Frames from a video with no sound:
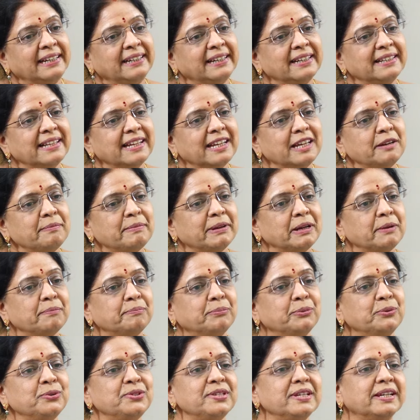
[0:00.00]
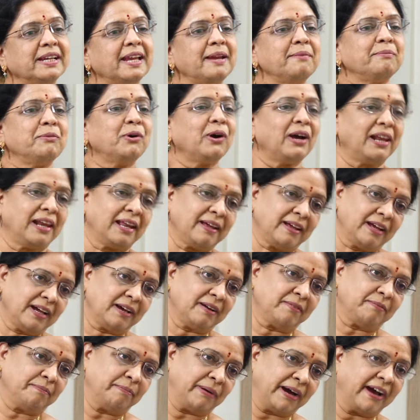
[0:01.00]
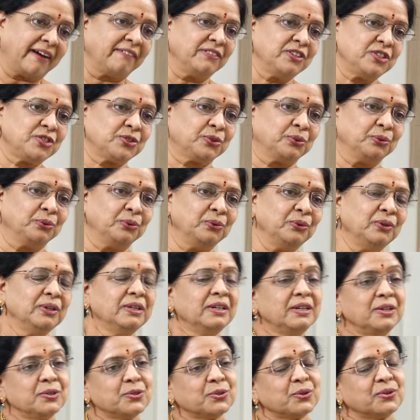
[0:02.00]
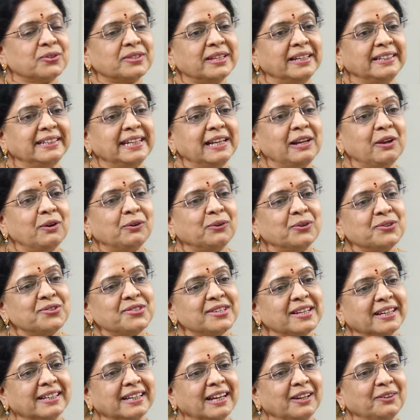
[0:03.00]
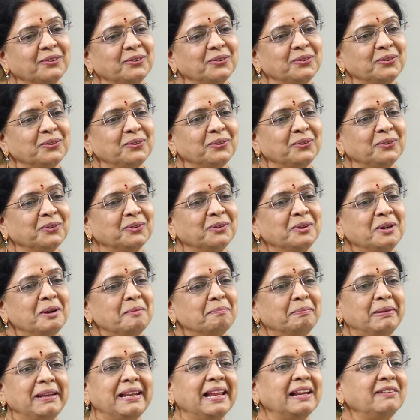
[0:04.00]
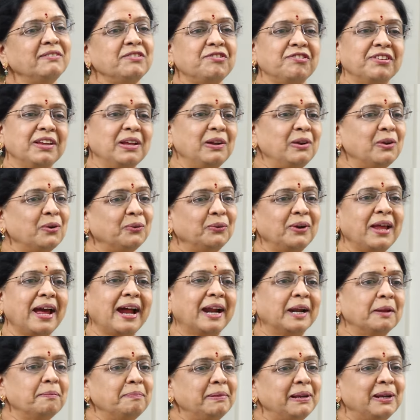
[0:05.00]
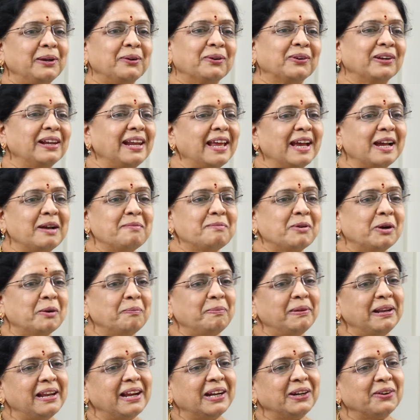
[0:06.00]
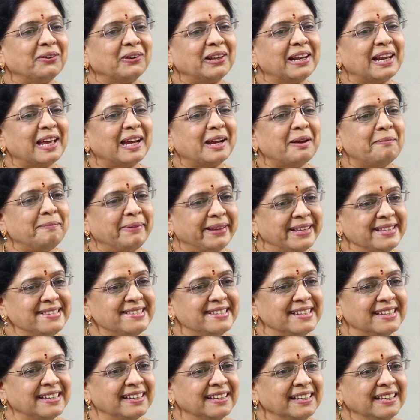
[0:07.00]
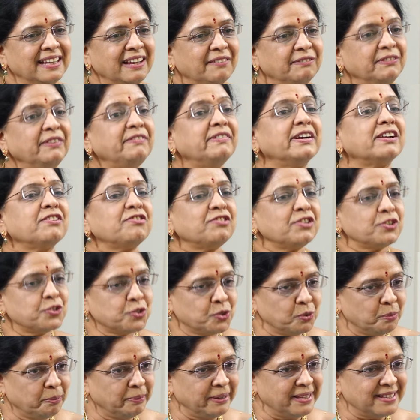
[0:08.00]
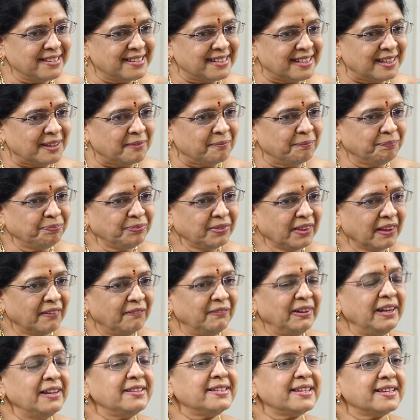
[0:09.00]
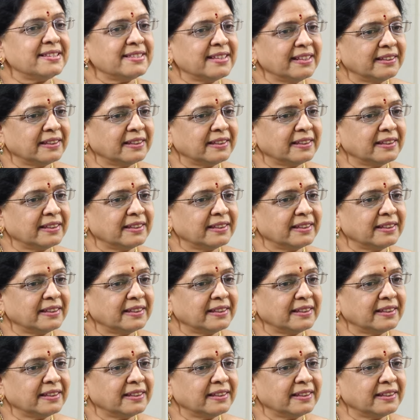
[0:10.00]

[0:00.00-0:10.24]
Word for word: ఇంటి దగ్గర మనం పూజకేమో అలా భావిస్తూ సొసైటీలోకి వచ్చాకనూ పిల్లల విషయంలో కూడా ఆడపిల్లని ఒకలాగా మగపిల్లాన్ని ఒకలాగా పెంచి వివక్ష చూపించి వీళ్ళు చేసే